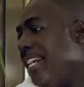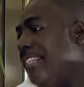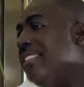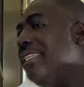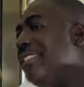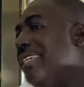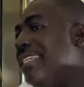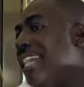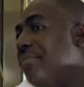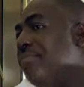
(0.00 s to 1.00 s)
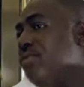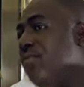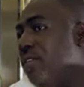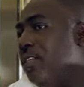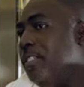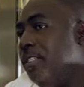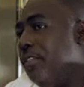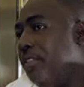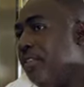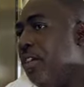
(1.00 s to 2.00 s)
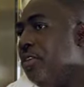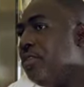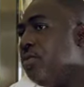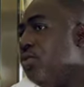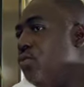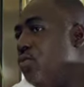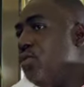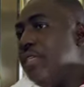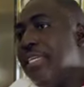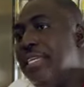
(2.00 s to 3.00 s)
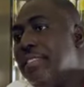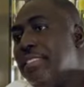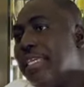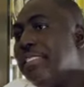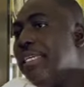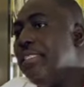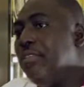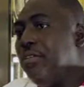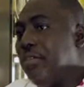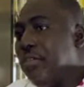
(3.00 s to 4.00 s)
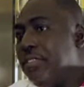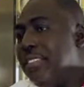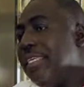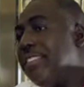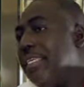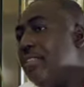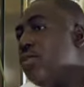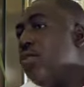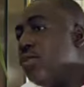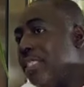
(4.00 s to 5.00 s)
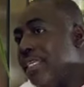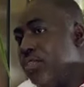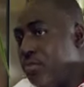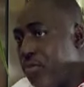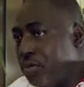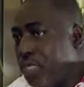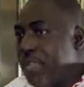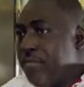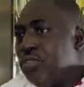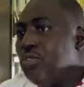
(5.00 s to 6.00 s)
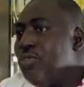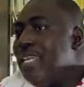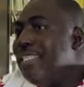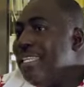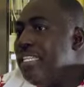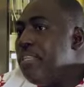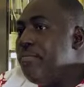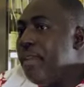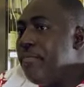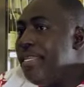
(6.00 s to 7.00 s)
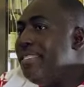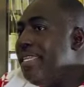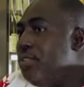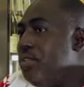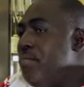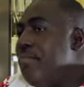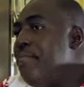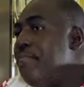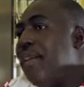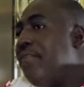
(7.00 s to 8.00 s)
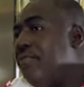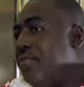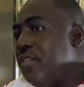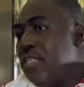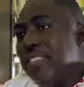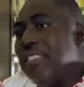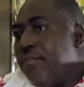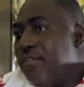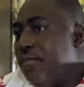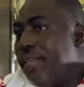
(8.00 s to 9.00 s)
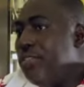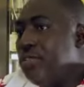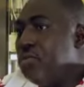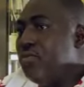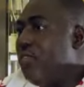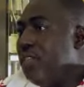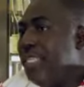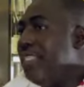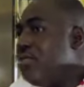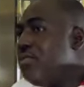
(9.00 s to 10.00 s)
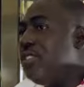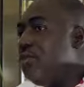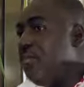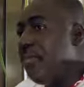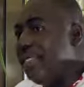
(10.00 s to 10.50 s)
il y a un certain gap souvent euh, entre nous et certaines, euh, certaines contrées du monde. Mais aujourd'hui, Internet permet d'être au même parfum d'informations. Souvent, il y a des choses qui se